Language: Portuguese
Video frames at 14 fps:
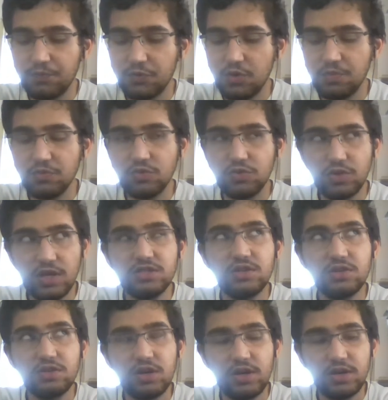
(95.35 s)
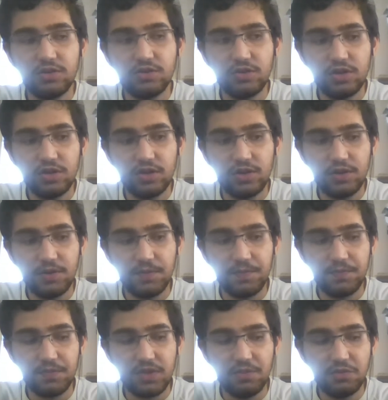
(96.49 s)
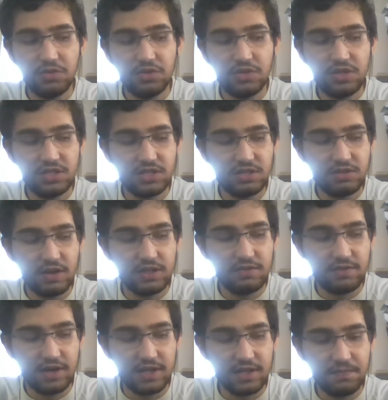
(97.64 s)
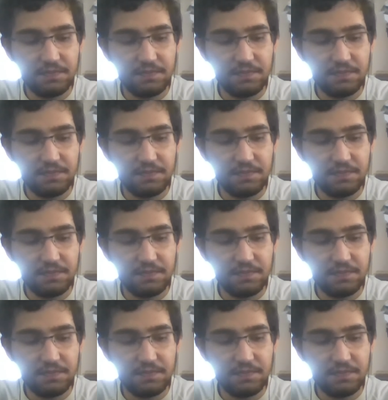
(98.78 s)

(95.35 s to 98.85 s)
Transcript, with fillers: como tens a, a, a monetização ativada,